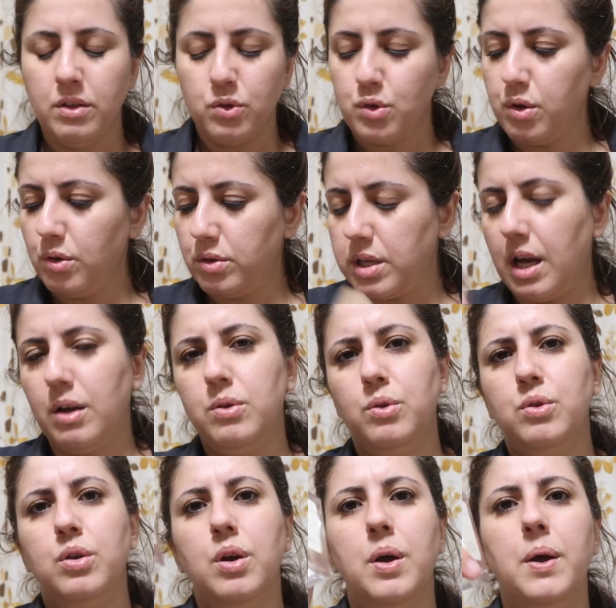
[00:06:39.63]
çok güzel
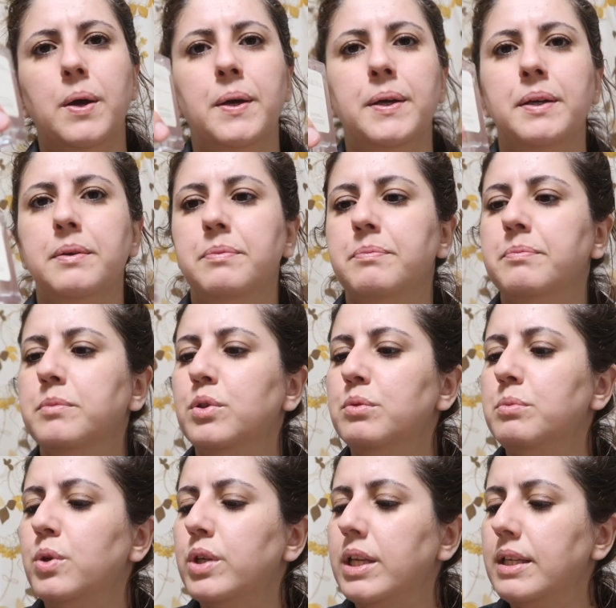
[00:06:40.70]
kokuyor.
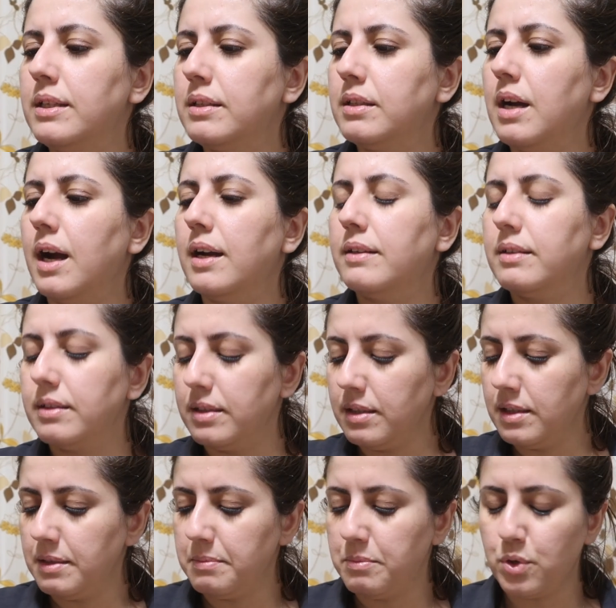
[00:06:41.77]
Bu Monet'in
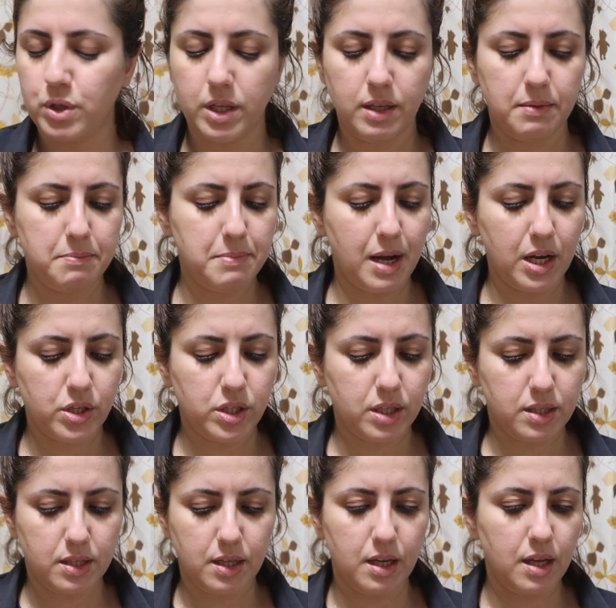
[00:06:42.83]
gardını, Monet'in
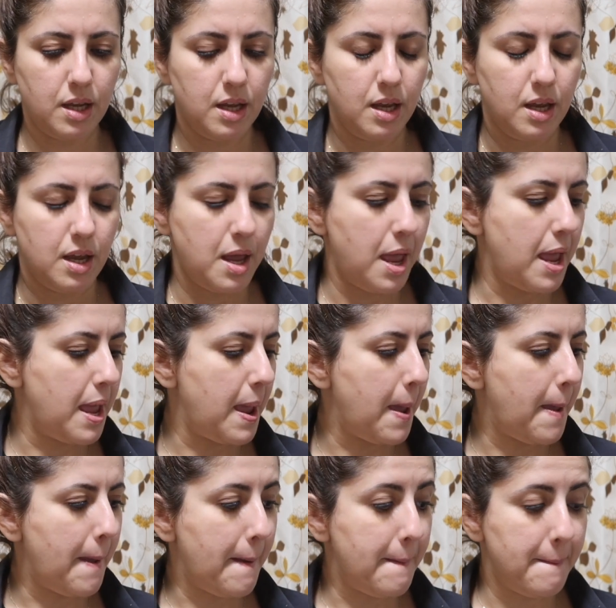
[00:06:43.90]
bahçesi.
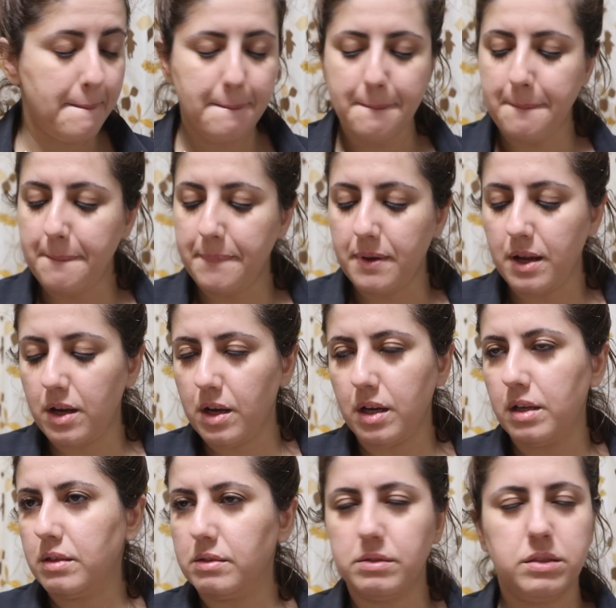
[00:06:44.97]
Ee,
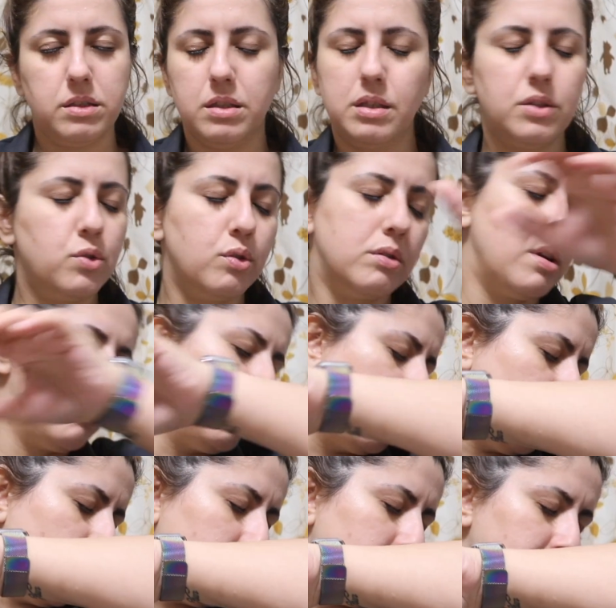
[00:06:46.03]
çok güzel
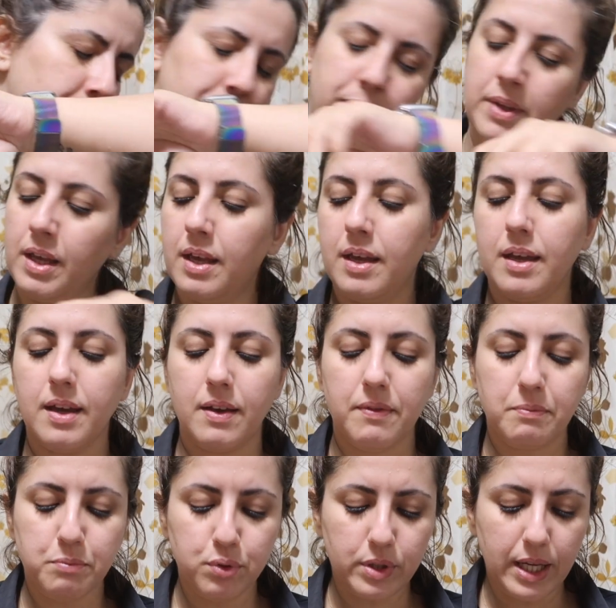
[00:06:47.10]
kokuyor
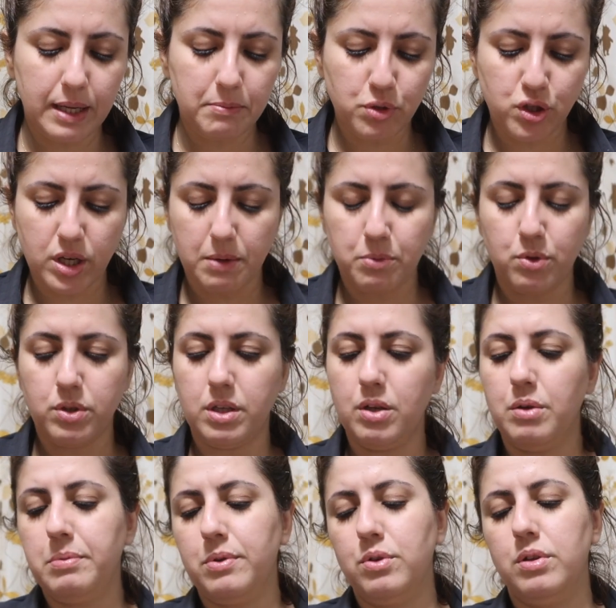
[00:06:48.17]
bu neymiş?
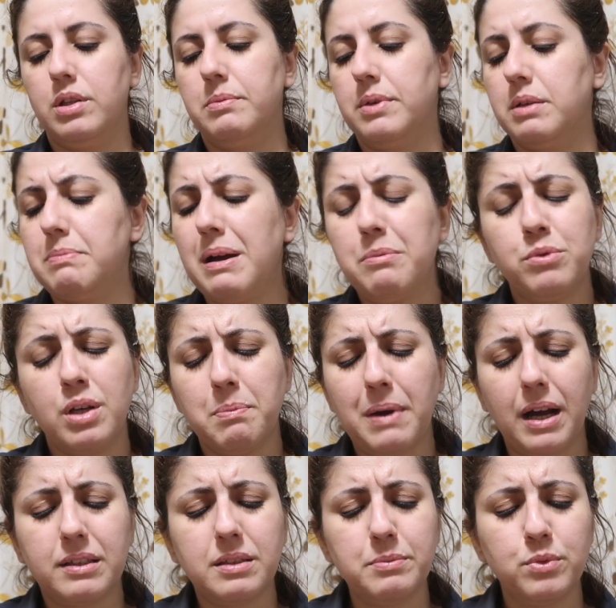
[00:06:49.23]
Ebony'yi. Ebony'ye de bakayım. Ben bunlara
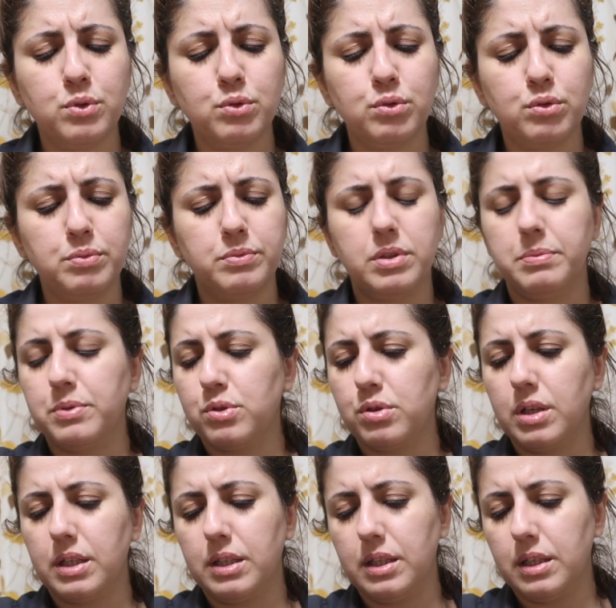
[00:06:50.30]
baktığımda unuttum tabii.
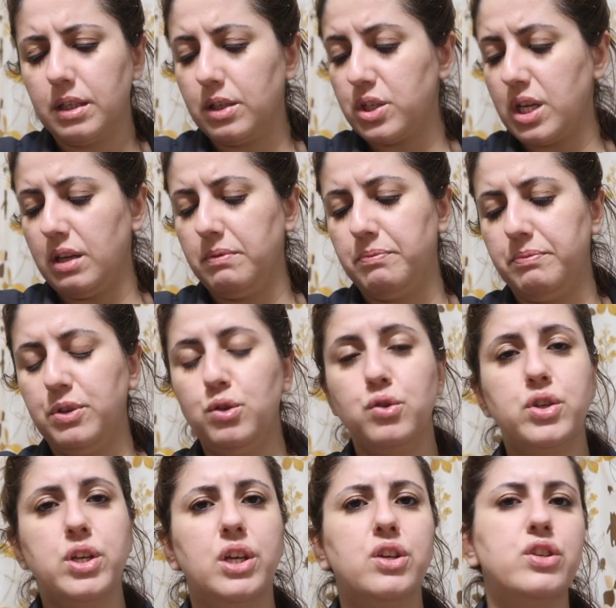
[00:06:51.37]
Sürekli şey
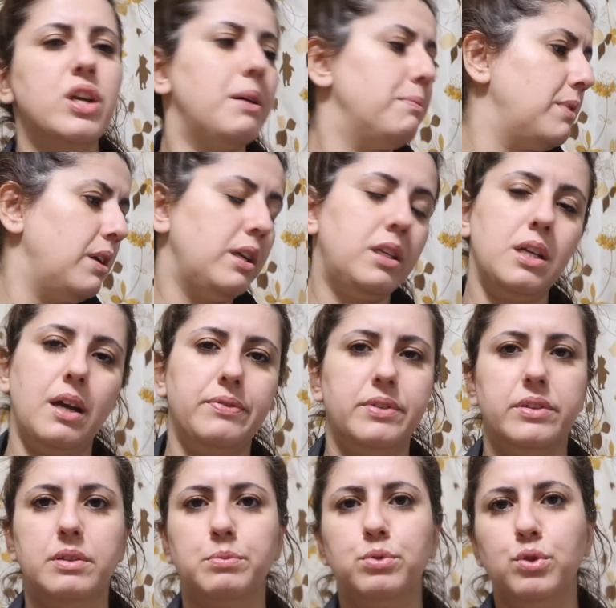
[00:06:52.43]
video çekeceğim diye iki
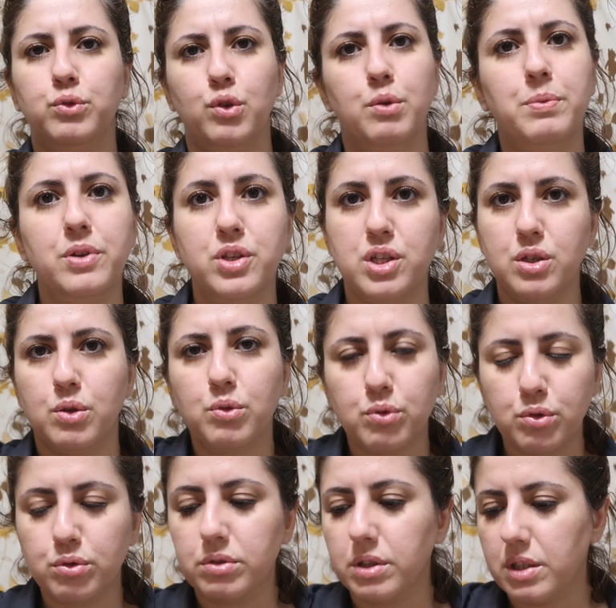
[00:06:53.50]
haftadır burada torbanın içinde
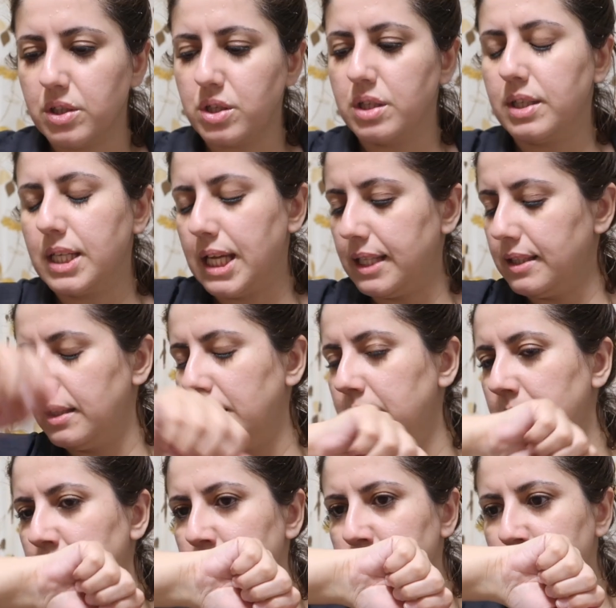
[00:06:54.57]
oturdukları için
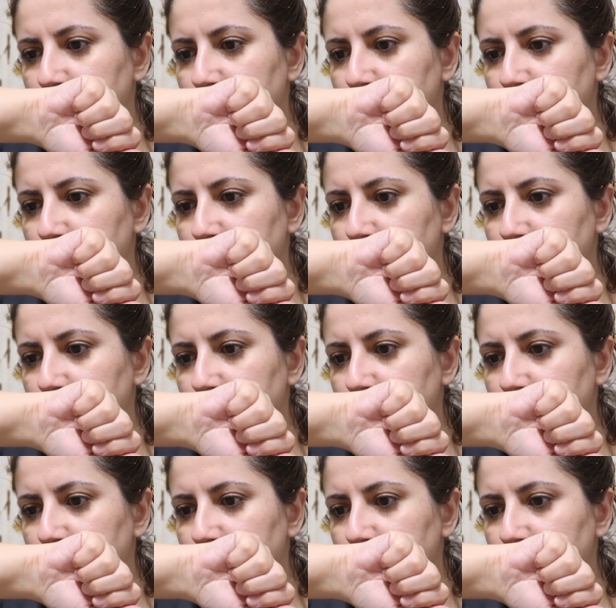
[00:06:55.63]
kendileri.